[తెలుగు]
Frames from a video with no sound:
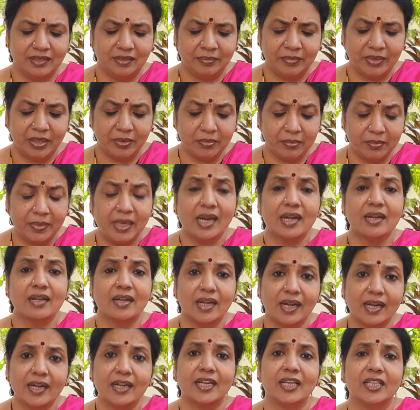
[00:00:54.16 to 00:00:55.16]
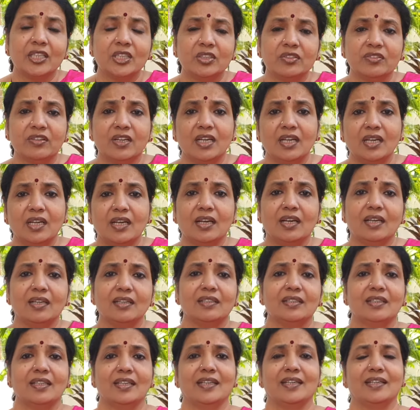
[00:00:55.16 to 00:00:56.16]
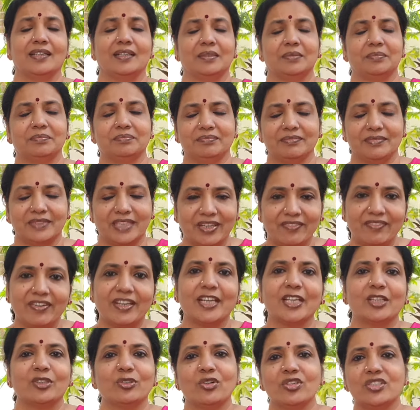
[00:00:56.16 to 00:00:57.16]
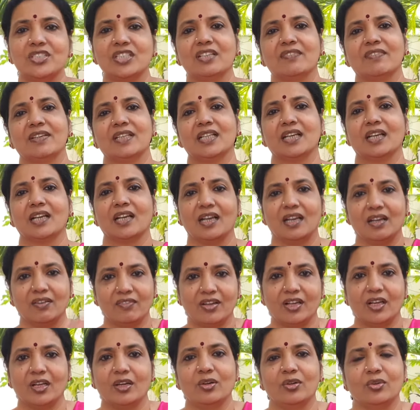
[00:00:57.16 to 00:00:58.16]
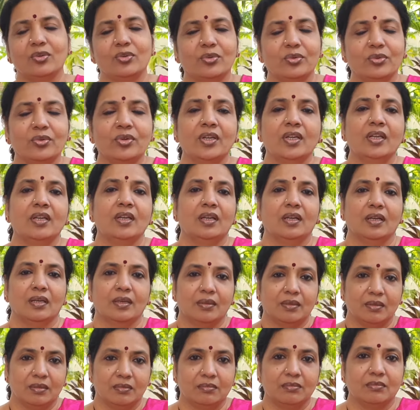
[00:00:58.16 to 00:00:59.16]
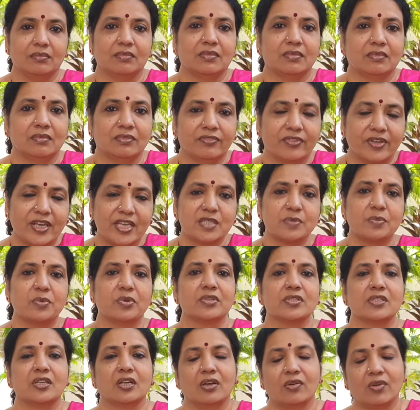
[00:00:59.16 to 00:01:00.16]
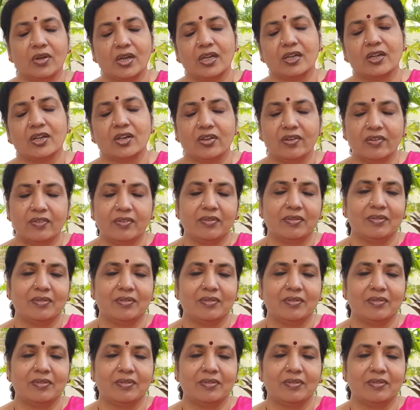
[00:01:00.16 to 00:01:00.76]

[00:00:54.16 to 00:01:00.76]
మేము మాట్లాడినందువల్ల ఇది ఎవరికి తోచిన విధంగా వాళ్ళు ఫేస్బుక్స్లో వాటిలో